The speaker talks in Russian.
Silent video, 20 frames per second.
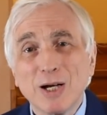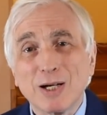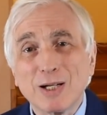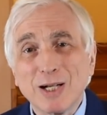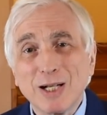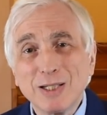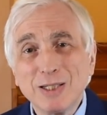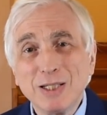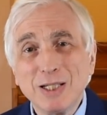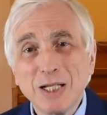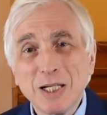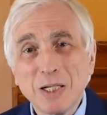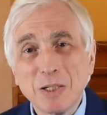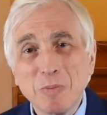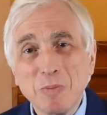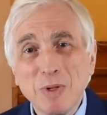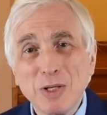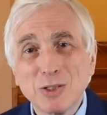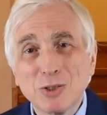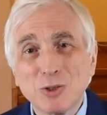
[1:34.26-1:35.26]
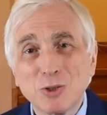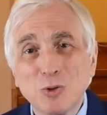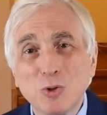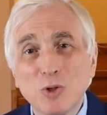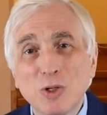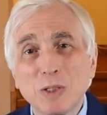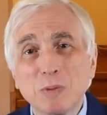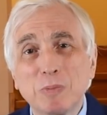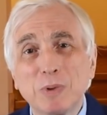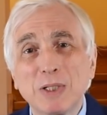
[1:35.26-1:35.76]
родных мест
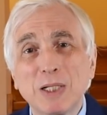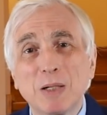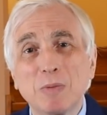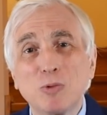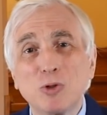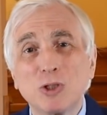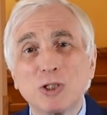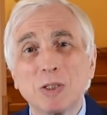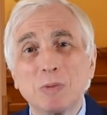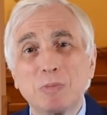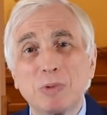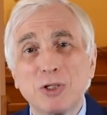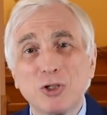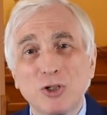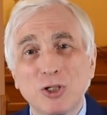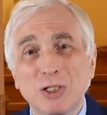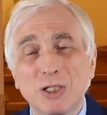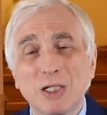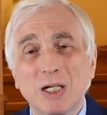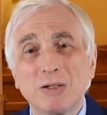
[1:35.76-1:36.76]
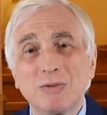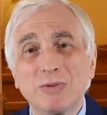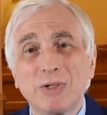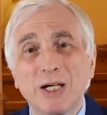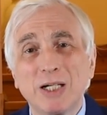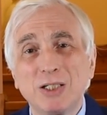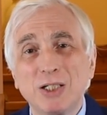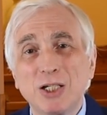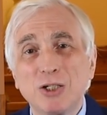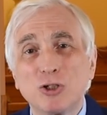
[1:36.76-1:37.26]
горы, потому что прочитал в
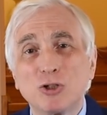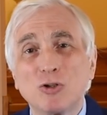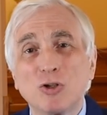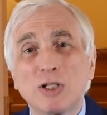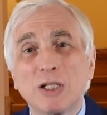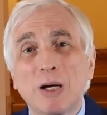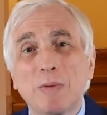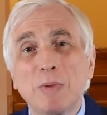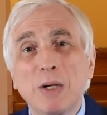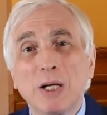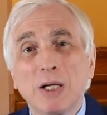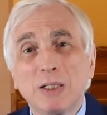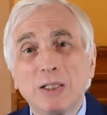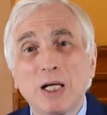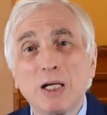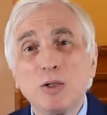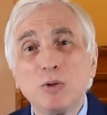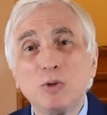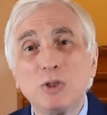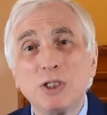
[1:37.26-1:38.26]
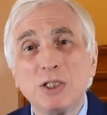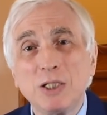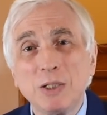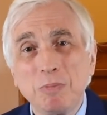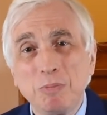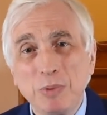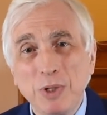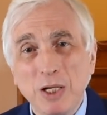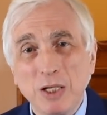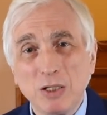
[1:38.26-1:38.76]
газете, что там дают
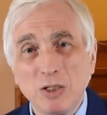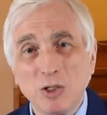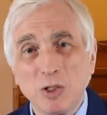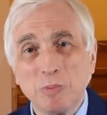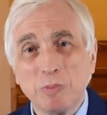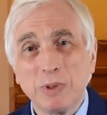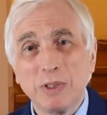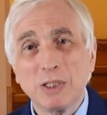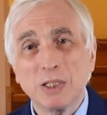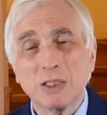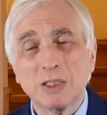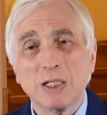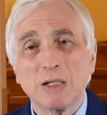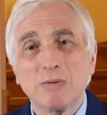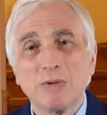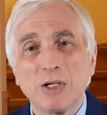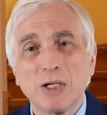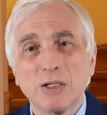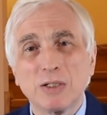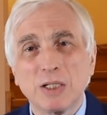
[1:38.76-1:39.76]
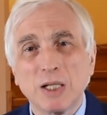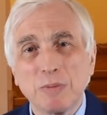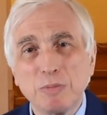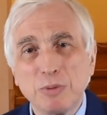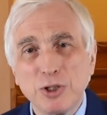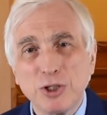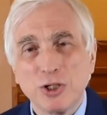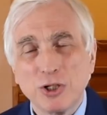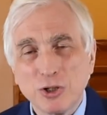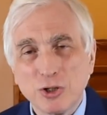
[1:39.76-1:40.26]
стипендию, предоставляют
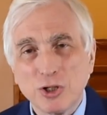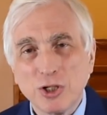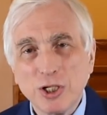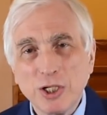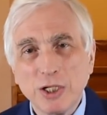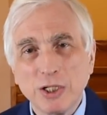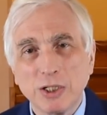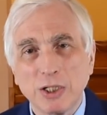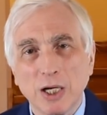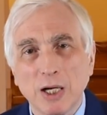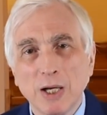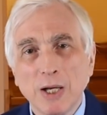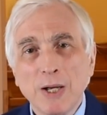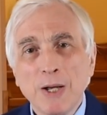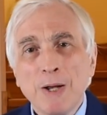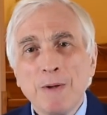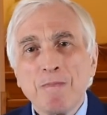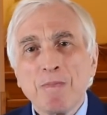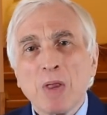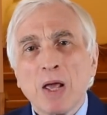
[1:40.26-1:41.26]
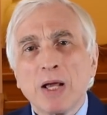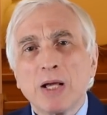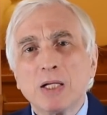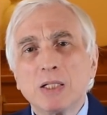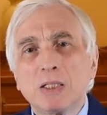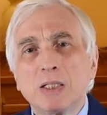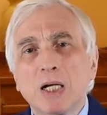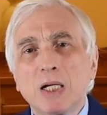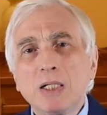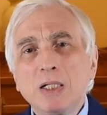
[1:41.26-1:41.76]
общежитие, и
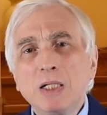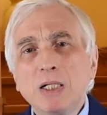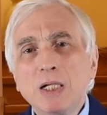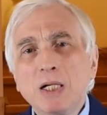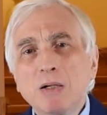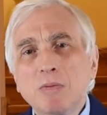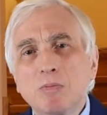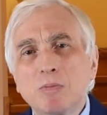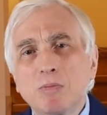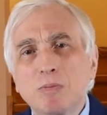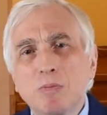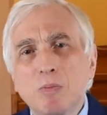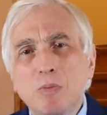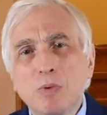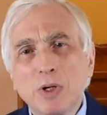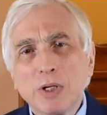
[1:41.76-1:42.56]
за ним